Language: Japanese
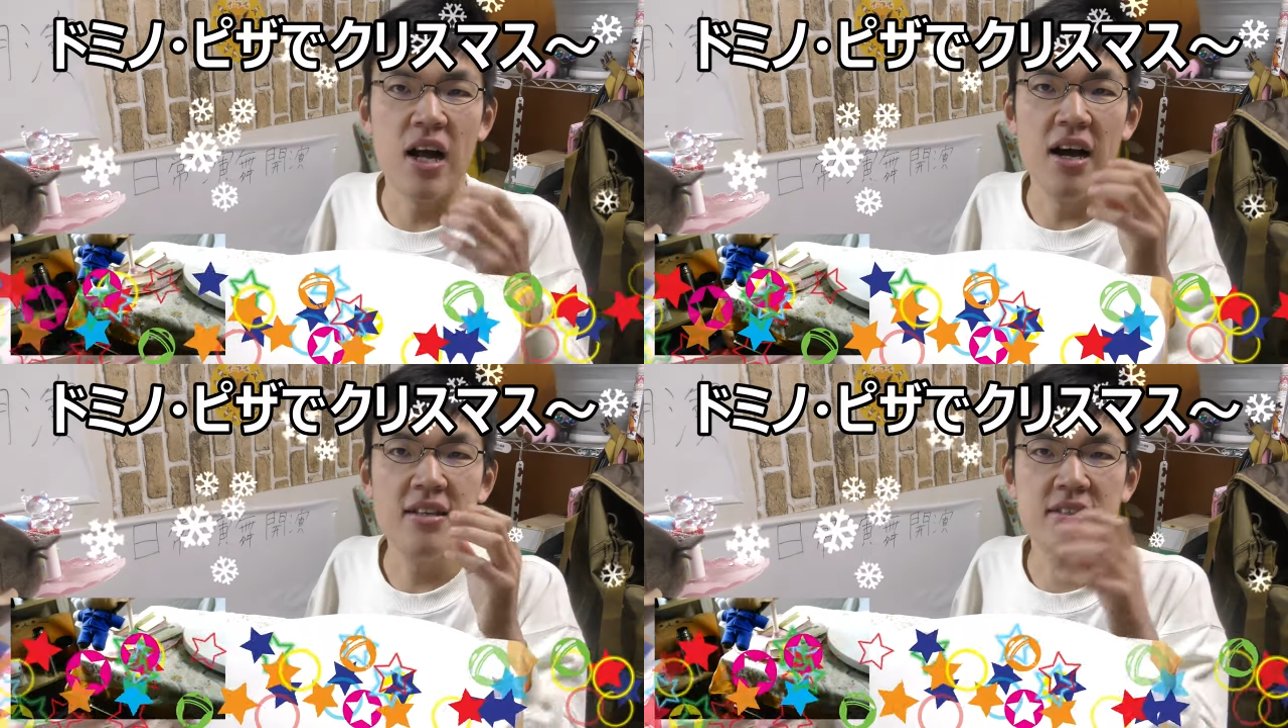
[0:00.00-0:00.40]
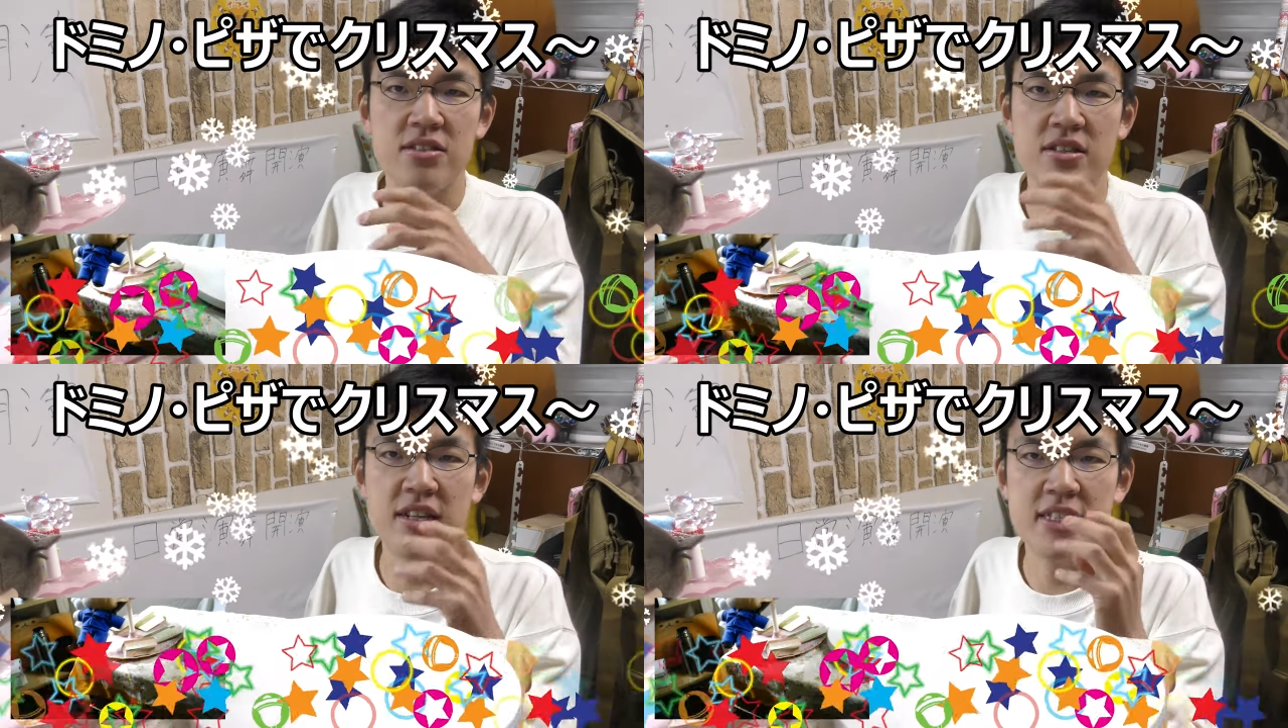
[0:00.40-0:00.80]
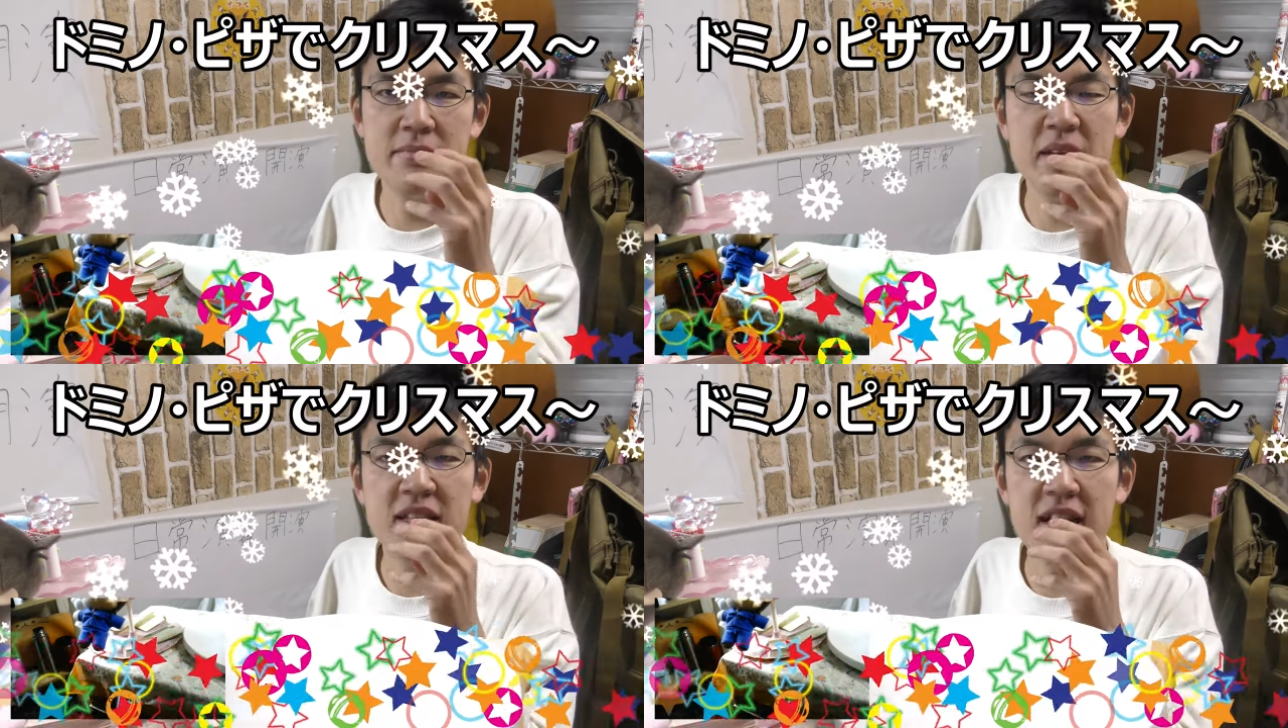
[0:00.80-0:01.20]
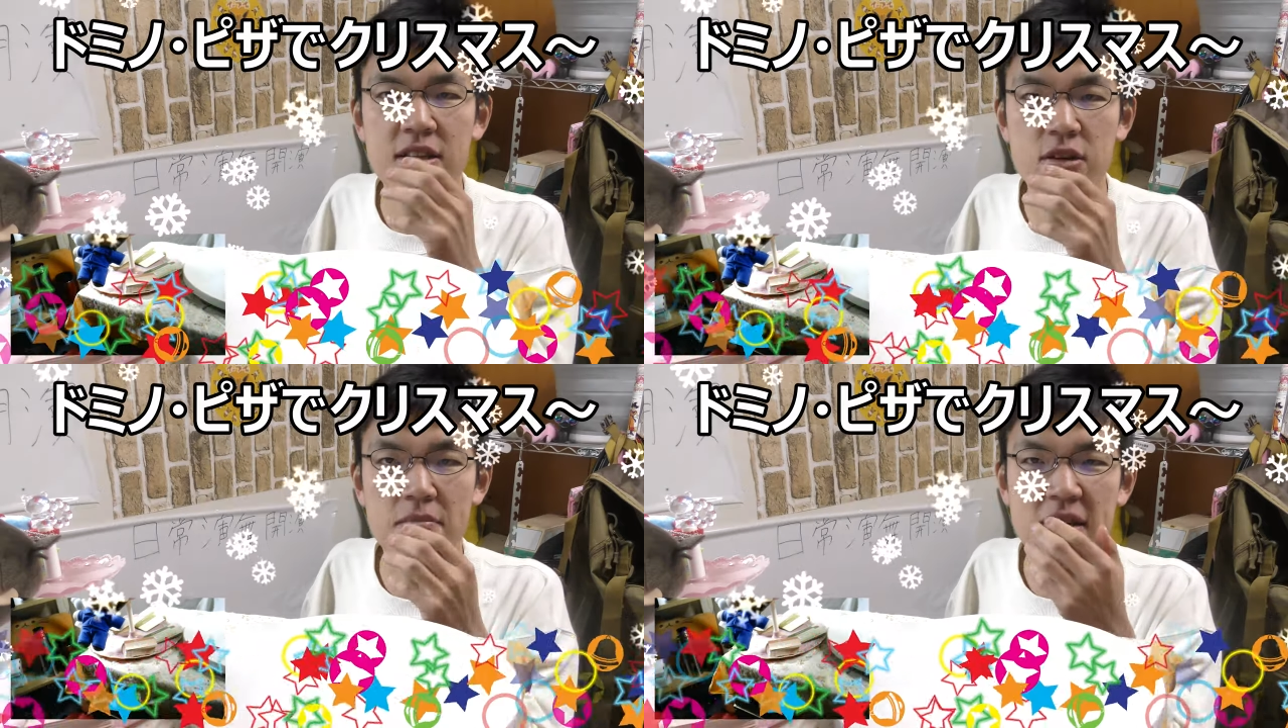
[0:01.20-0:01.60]
アイスって冷たい
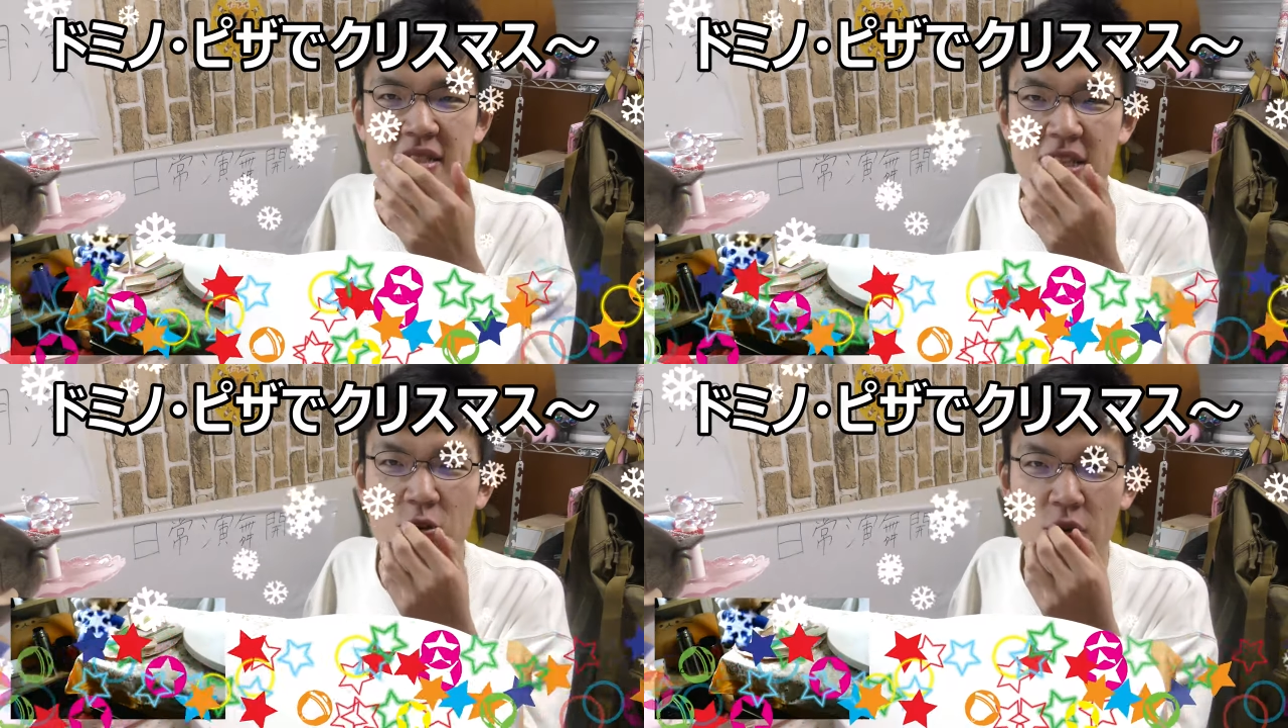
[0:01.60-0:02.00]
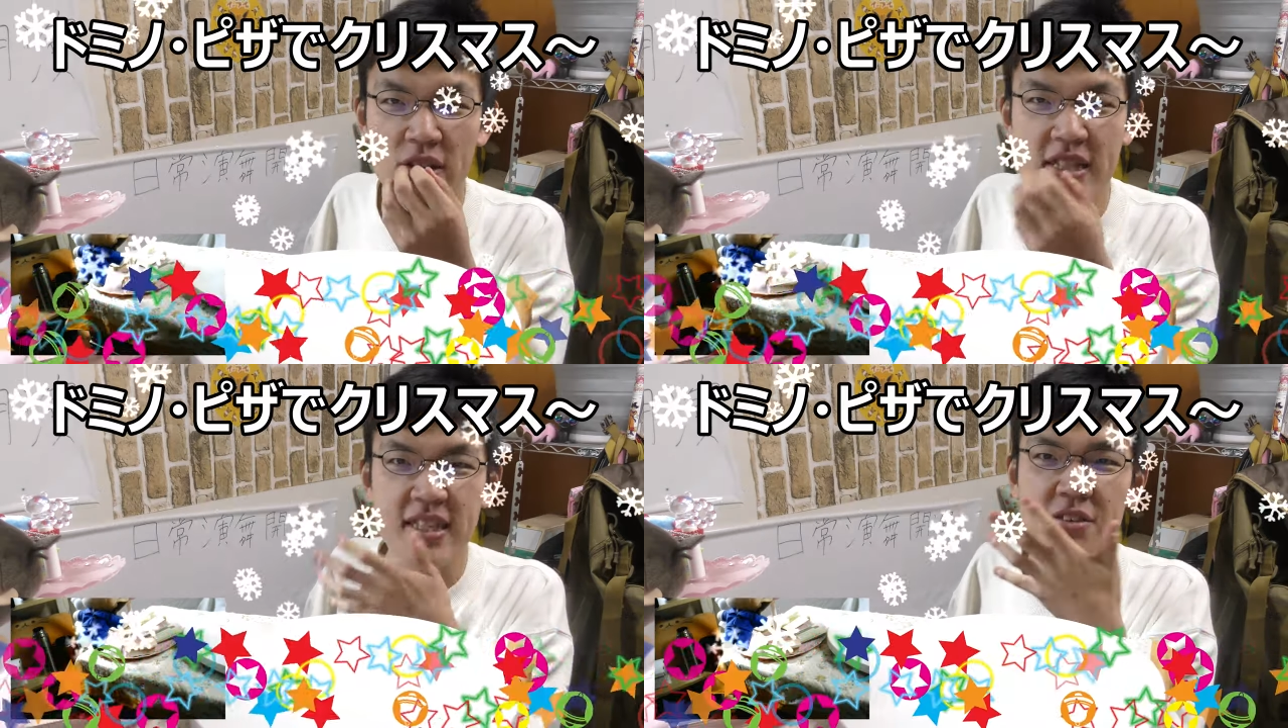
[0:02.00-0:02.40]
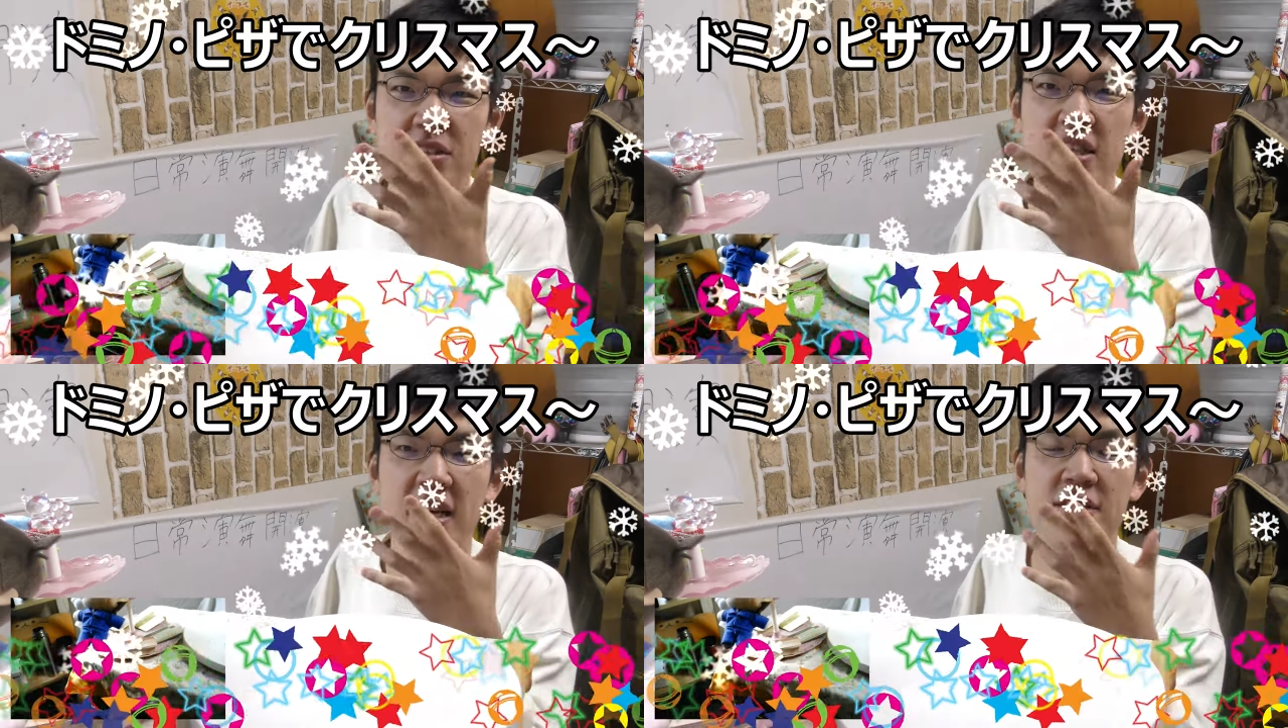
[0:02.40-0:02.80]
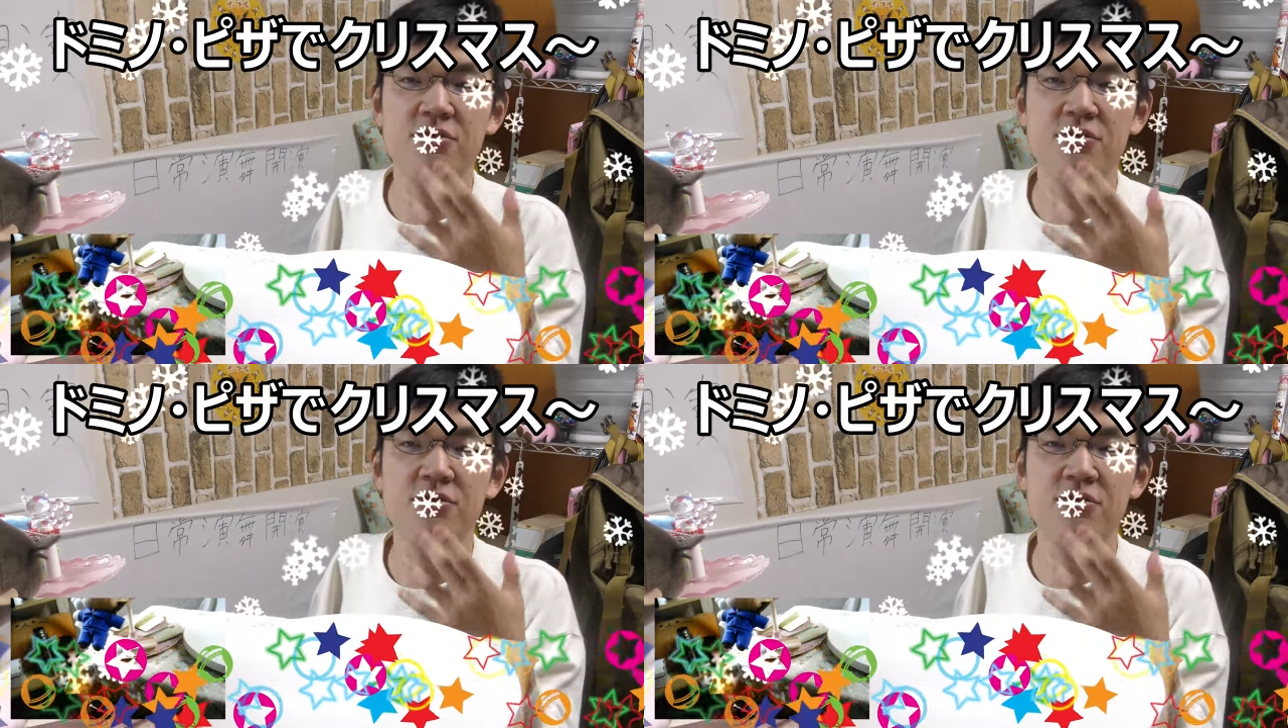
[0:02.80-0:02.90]
のに抹茶のほろ苦さが口の中に